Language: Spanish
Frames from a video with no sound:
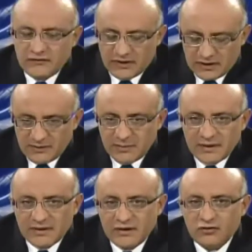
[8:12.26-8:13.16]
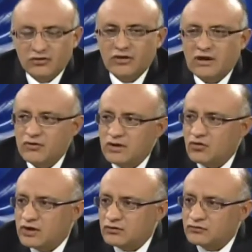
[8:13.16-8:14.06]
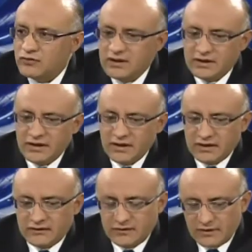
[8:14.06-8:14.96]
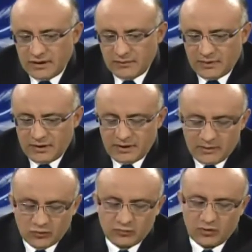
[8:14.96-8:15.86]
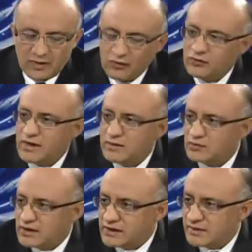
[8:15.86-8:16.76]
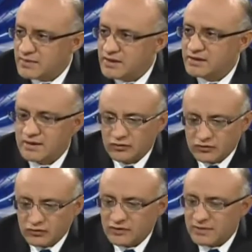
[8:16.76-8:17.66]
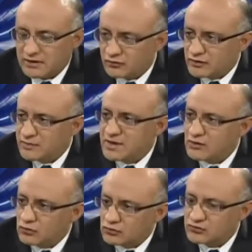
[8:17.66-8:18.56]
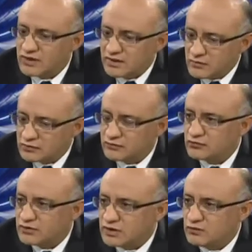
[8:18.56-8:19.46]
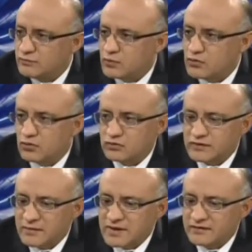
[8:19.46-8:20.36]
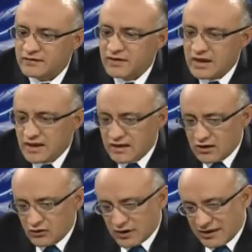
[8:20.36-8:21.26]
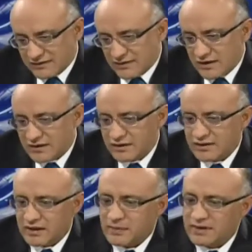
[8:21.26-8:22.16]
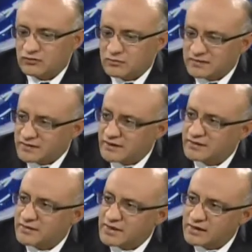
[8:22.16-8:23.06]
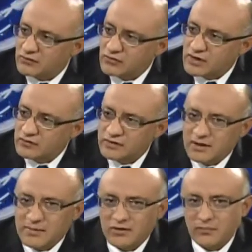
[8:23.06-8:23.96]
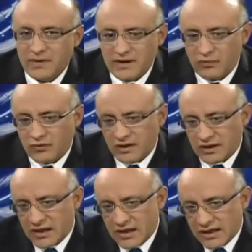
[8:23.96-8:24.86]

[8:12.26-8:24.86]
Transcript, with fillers: efectivamente. Yo creo que ahora lo que nos falta es, eh, hemos probado, digamos, la herramienta, hemos ido trabajando también con los gremios, difundiendo un poco los avances, y ahora la siguiente etapa es comenzar a trabajar con ellos de la mano para poder